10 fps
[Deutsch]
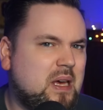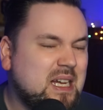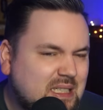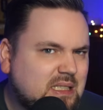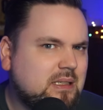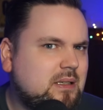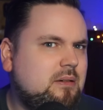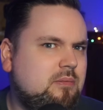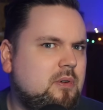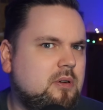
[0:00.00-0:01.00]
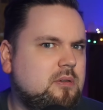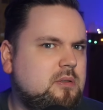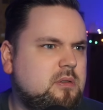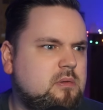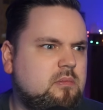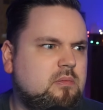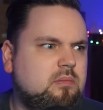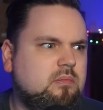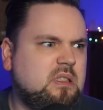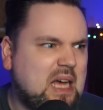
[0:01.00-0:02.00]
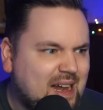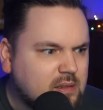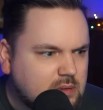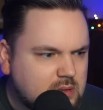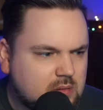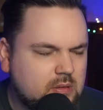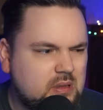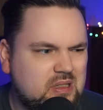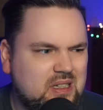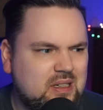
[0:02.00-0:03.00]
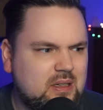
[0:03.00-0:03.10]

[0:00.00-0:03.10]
Hitze und äh, Sand und